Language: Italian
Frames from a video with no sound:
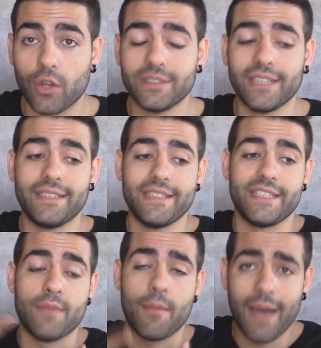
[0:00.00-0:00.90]
con
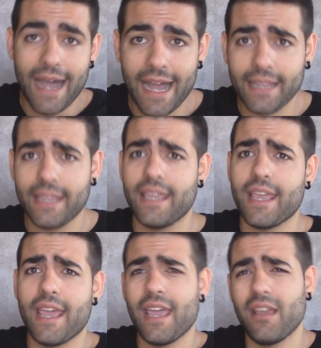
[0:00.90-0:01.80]
tantissime
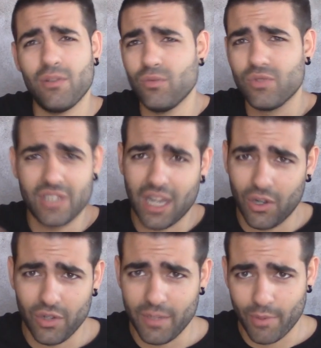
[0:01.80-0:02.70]
banche, un
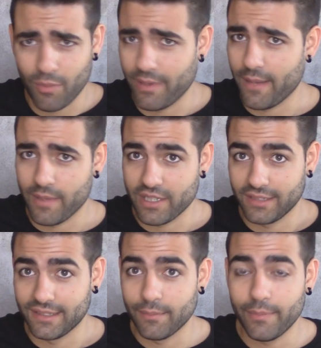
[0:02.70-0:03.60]
sacco di problemi c'è cioè
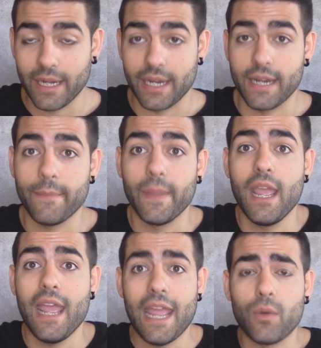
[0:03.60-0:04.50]
Zamparini
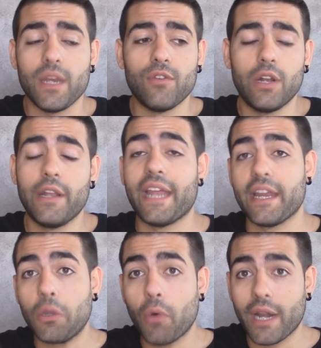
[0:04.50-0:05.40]
e quindi volevano
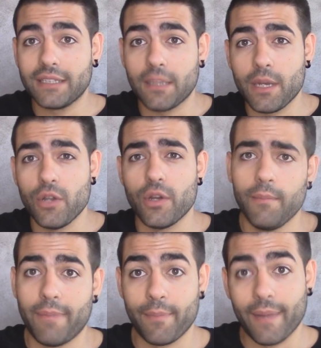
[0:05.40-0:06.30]
dare 40 milioni
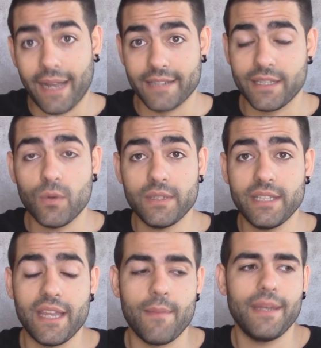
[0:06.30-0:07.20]
per pagarsi
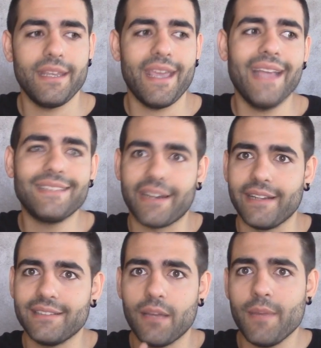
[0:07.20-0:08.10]
questi debiti e
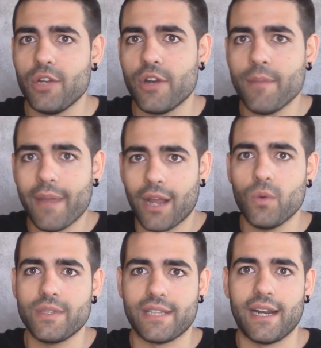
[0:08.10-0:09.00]
30 milioni per
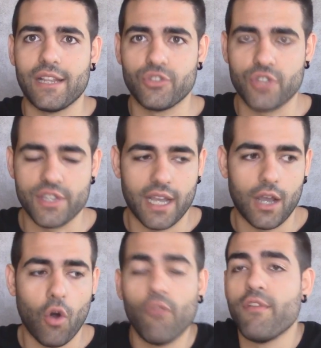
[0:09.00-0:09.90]
acquistare la
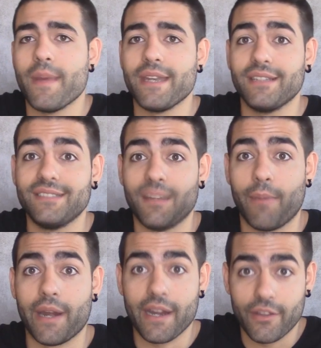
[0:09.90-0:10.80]
società. Ovviamente
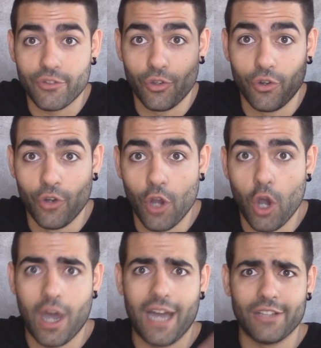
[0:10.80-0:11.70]
Zamparini ha detto
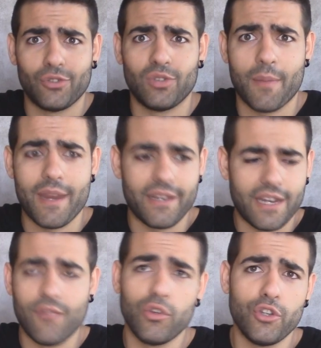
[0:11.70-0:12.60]
no, assolutamente
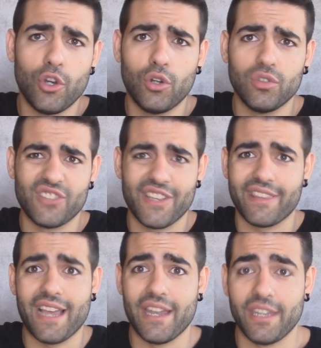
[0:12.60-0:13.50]
ne voglio
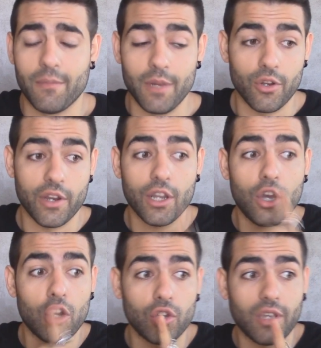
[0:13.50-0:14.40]
70 milioni.
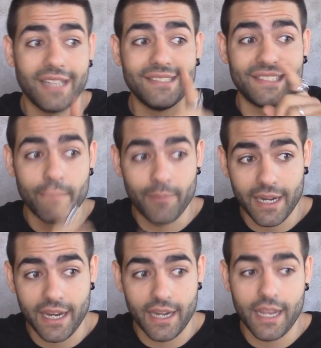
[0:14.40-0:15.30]
Ricordo che
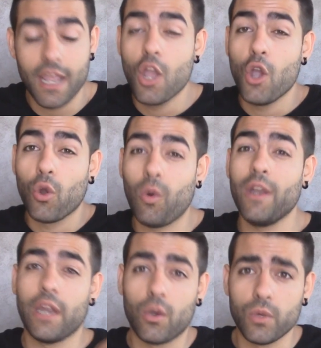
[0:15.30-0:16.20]
Zamparini
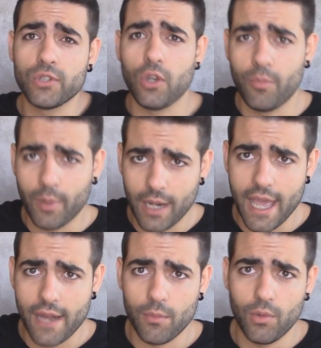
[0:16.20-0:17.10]
quando acquistò il
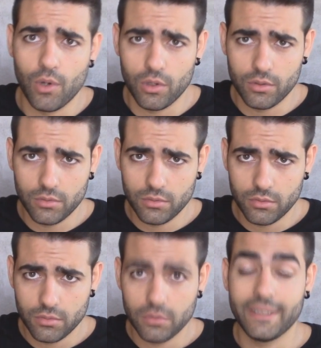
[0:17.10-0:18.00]
Palermo
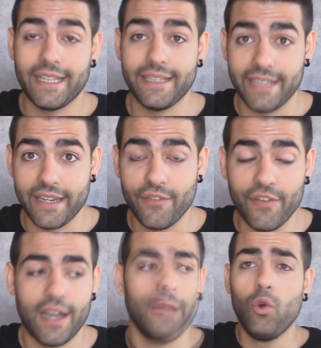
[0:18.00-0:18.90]
tanti anni
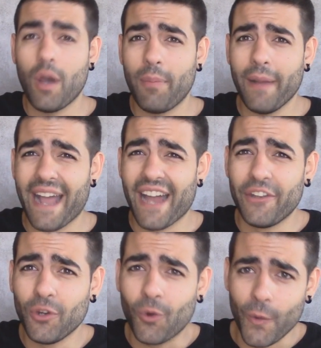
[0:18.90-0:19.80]
fa, lo ha
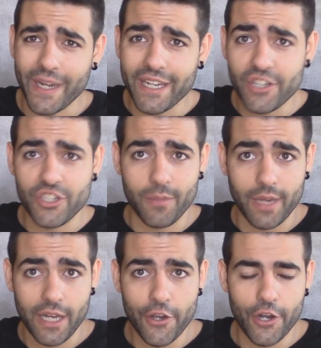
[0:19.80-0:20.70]
pagato 15
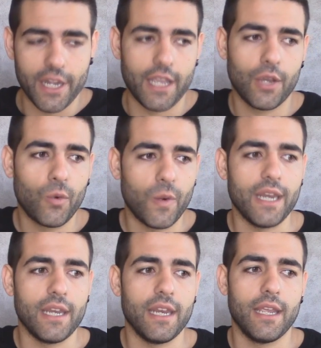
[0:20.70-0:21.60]
milioni.
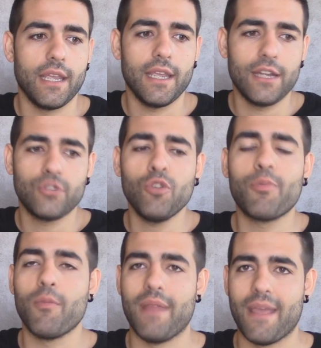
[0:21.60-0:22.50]
Quindi il suo
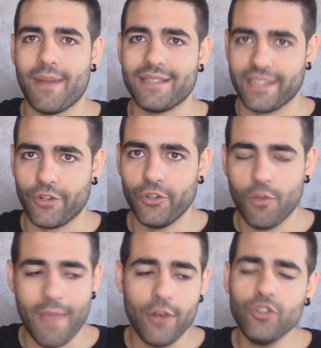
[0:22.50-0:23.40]
problema, secondo
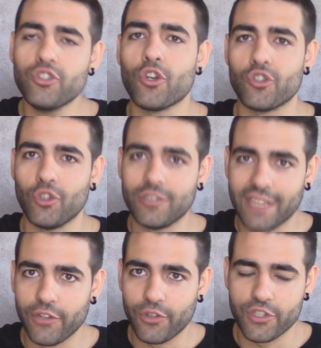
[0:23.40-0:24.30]
me, non sono
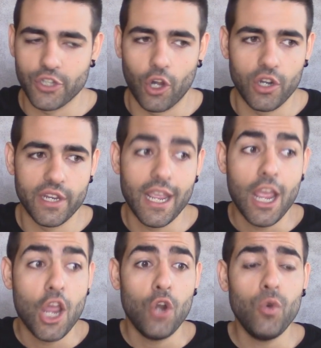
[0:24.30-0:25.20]
soltanto i soldi.
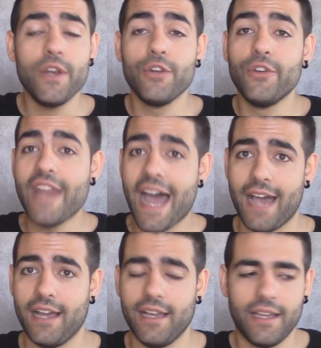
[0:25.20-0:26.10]
Lui non
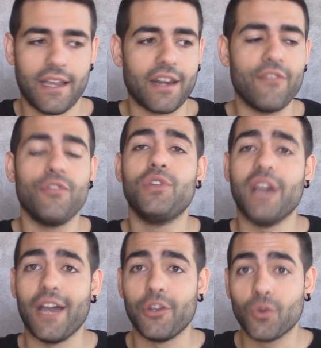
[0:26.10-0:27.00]
ha eh,
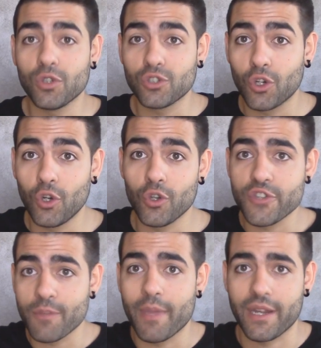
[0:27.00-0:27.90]
rifiutato questo
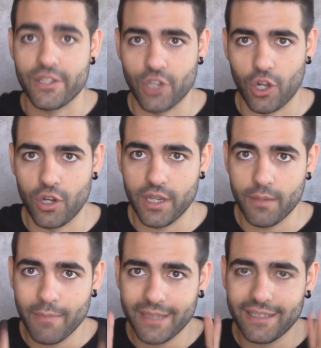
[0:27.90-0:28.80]
closing per i soldi,
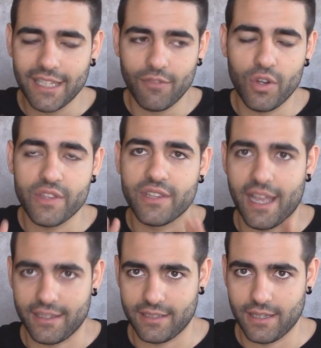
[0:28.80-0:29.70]
mettetevelo in
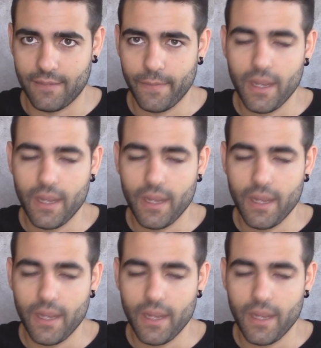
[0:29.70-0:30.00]
testa.